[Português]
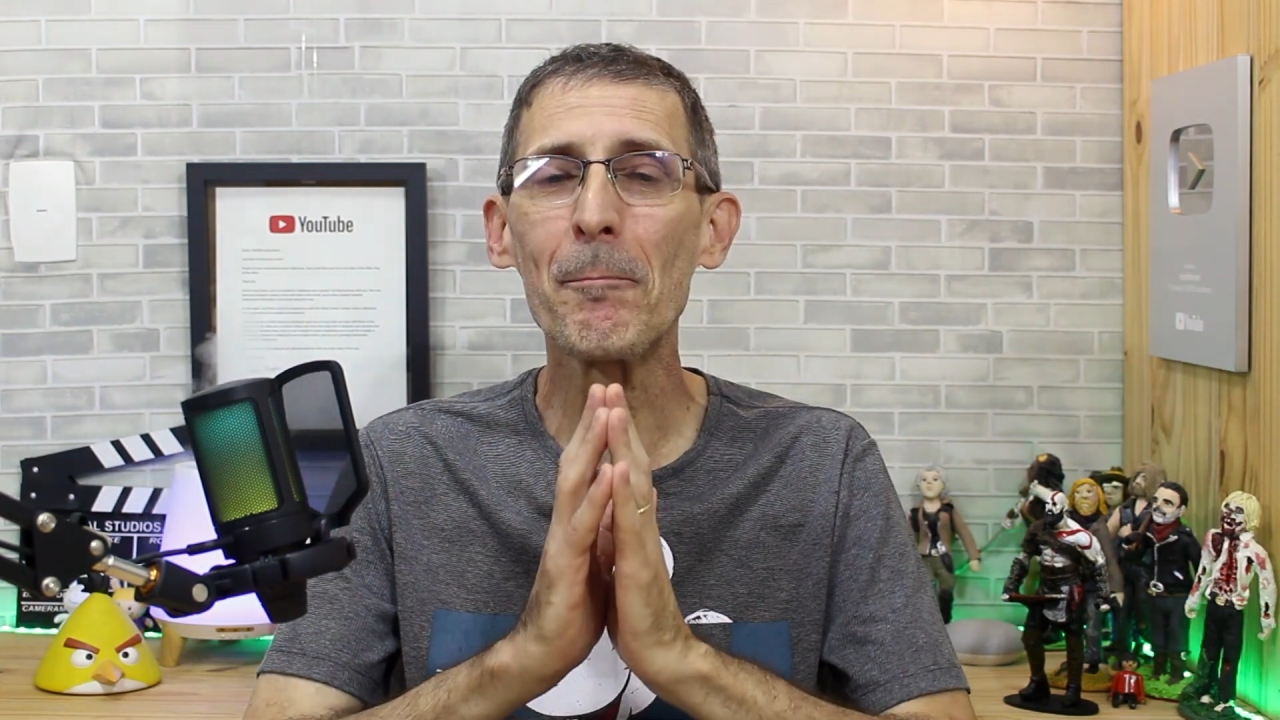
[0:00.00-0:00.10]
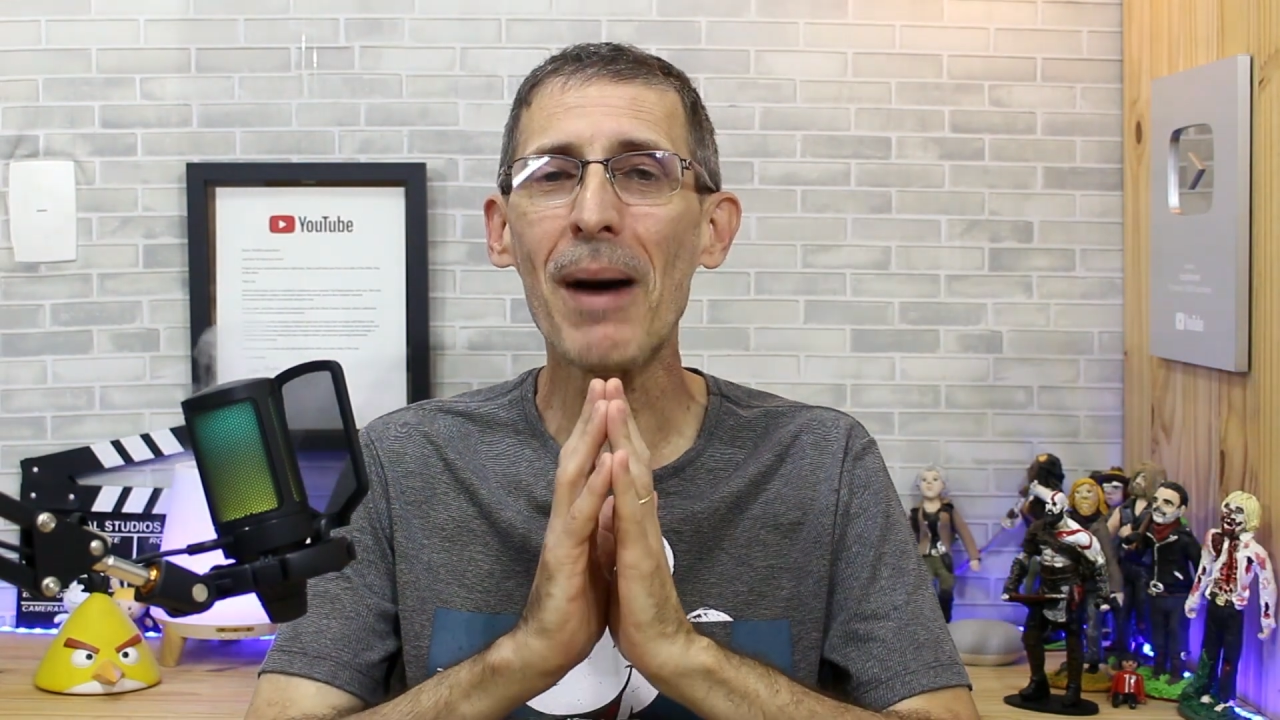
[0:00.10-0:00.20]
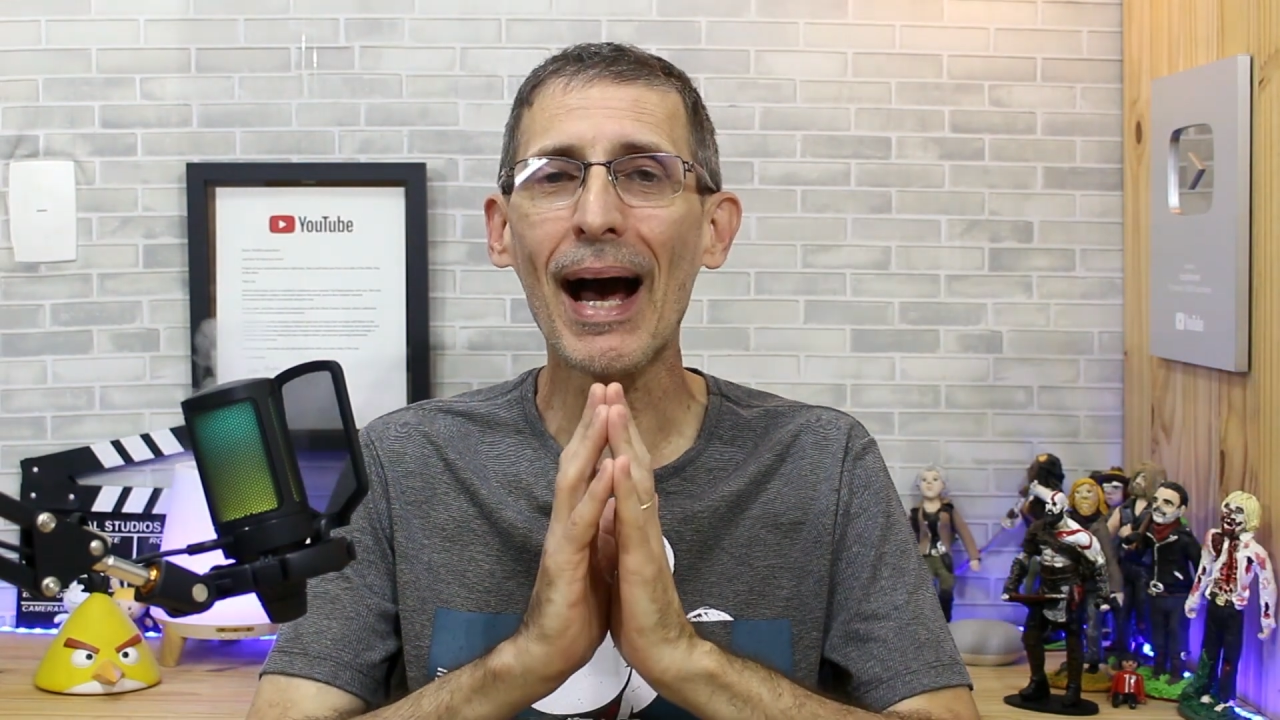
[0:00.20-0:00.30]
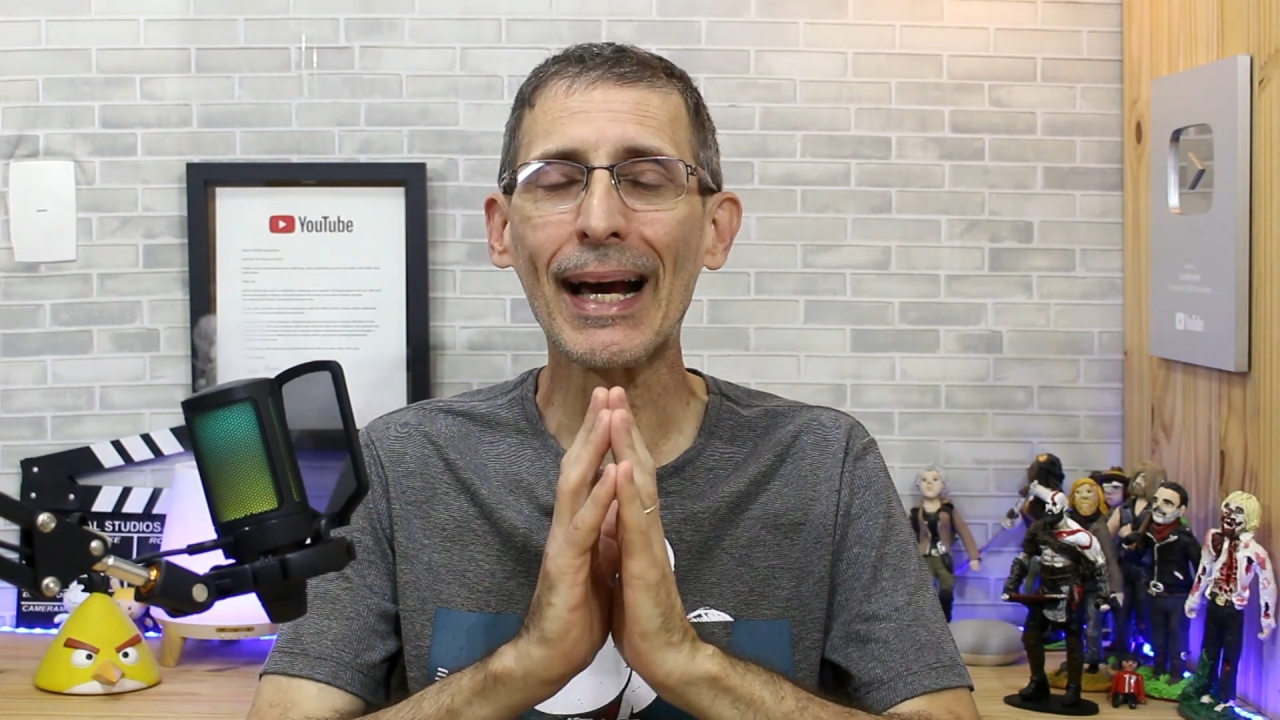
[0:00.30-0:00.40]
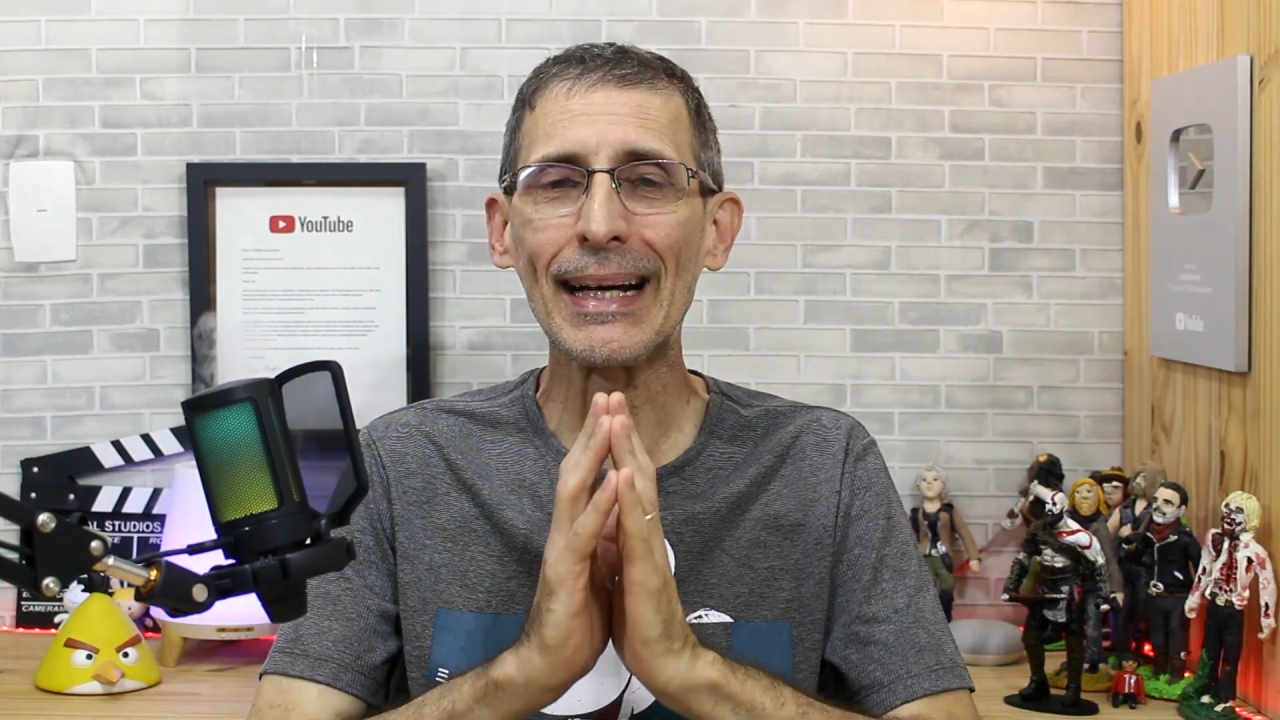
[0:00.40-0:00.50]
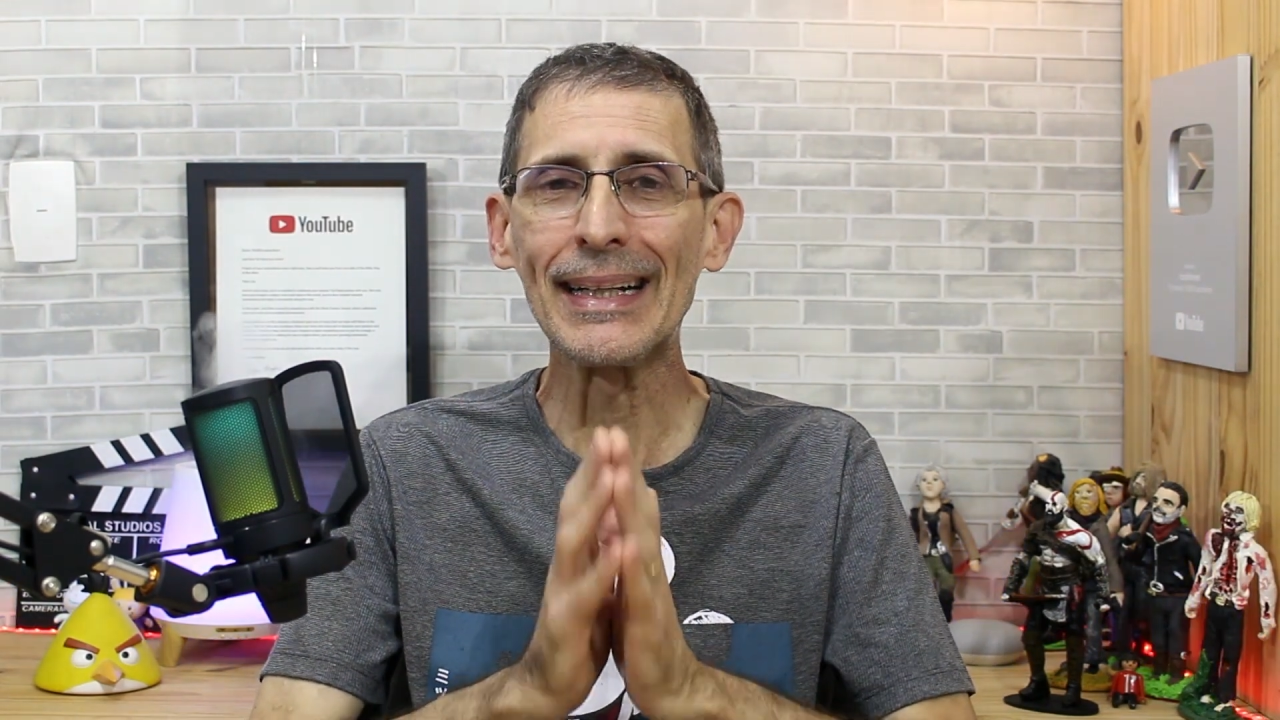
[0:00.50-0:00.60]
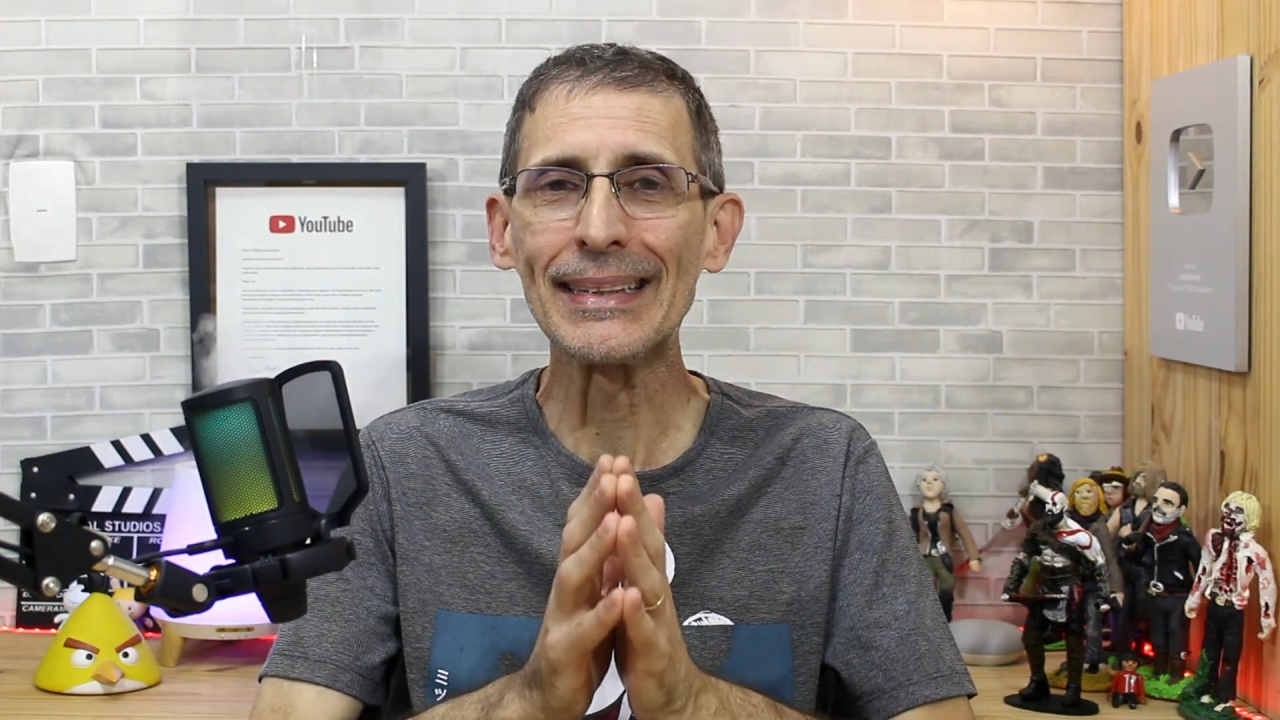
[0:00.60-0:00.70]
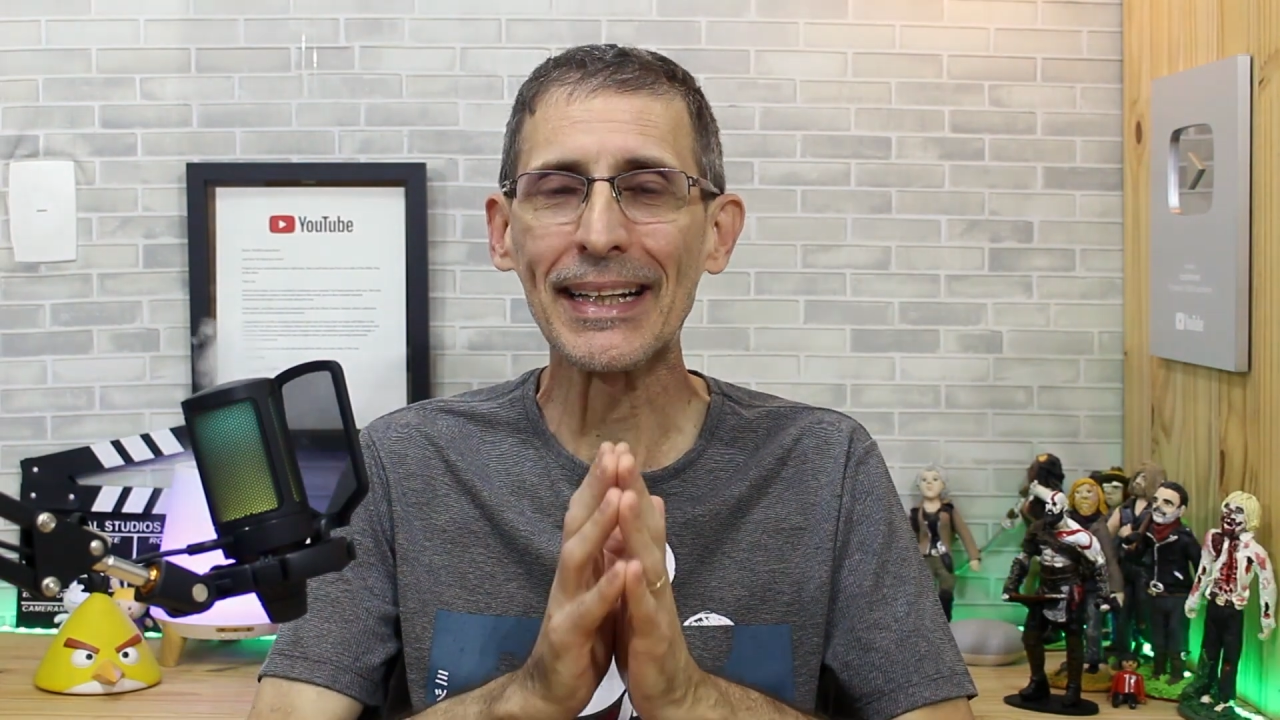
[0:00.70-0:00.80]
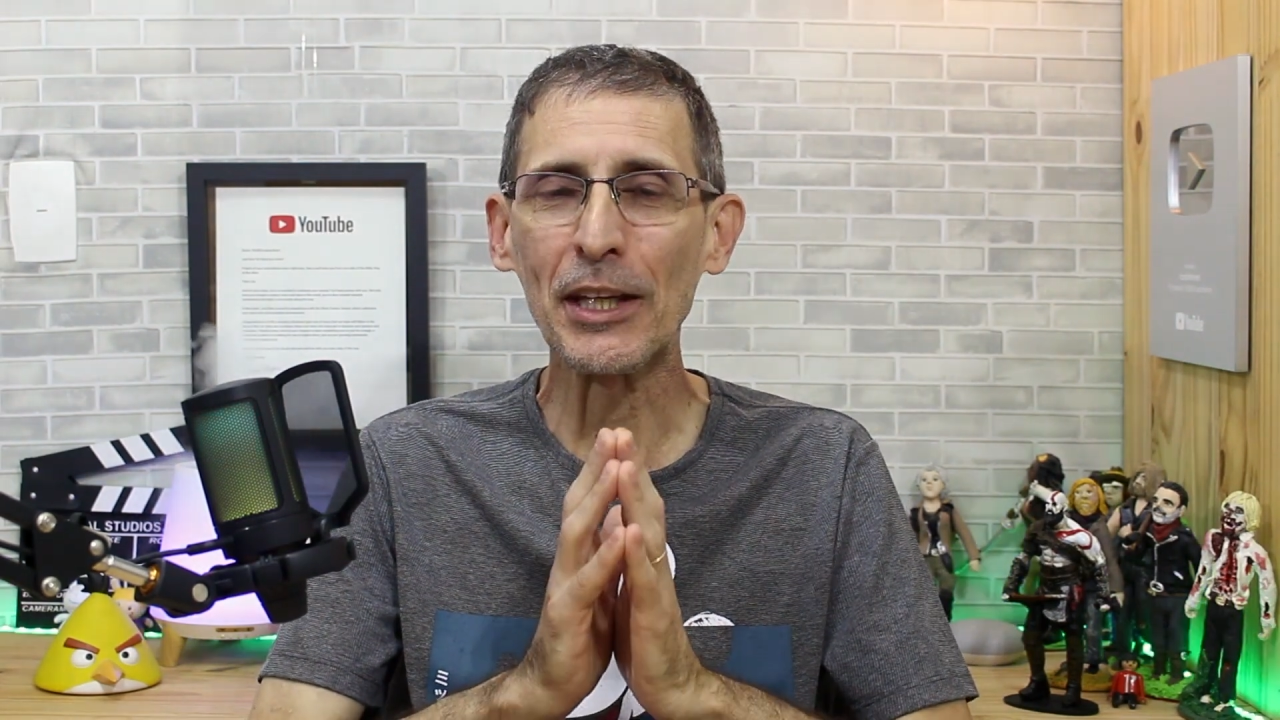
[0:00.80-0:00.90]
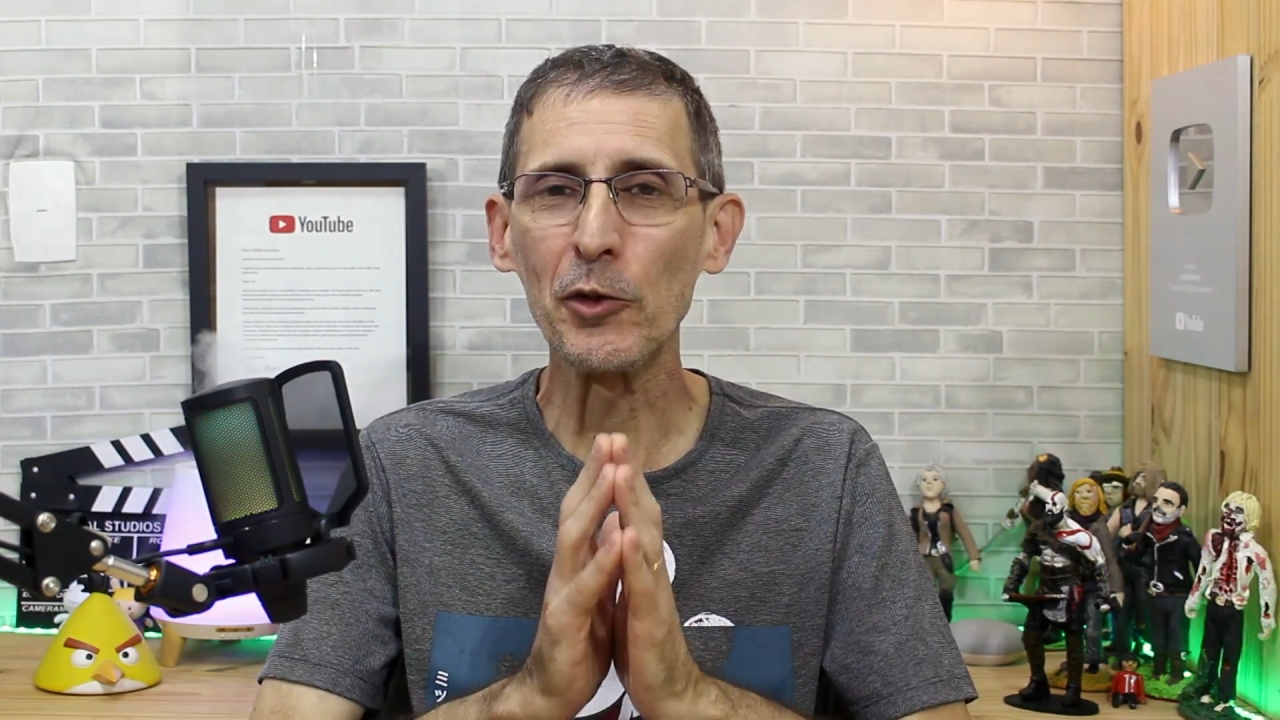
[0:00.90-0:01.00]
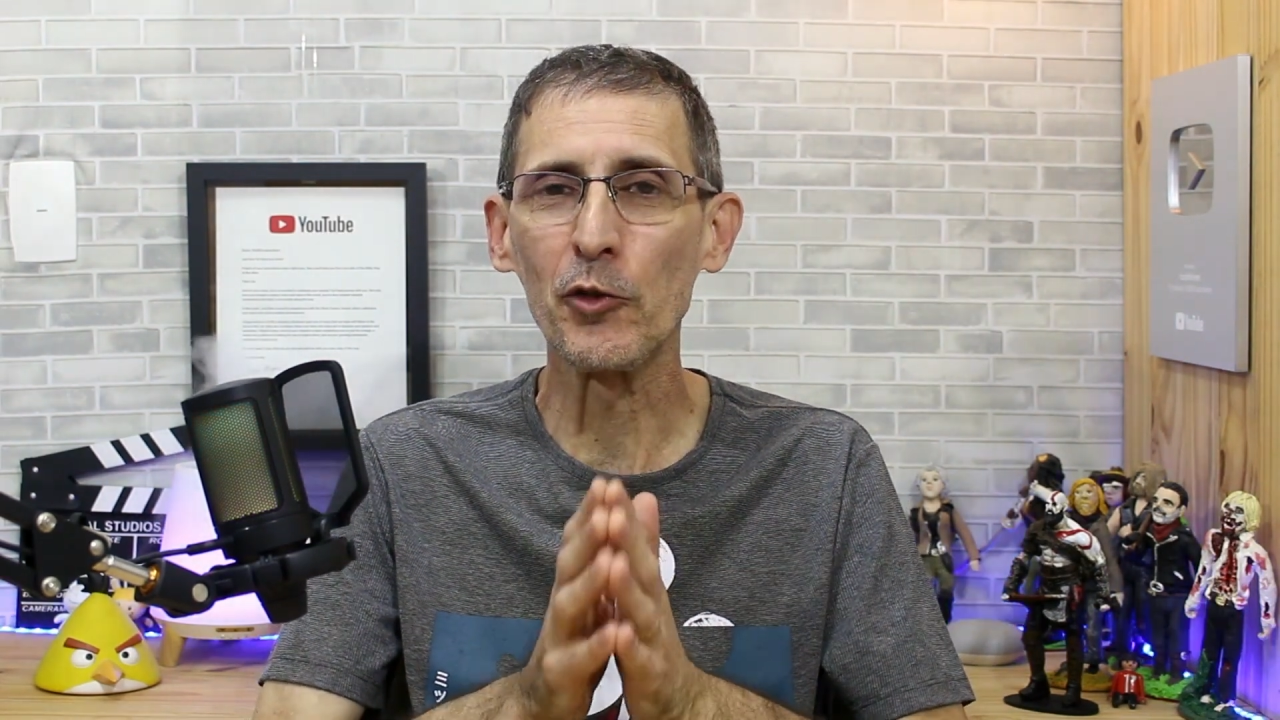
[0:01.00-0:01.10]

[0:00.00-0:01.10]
bacana que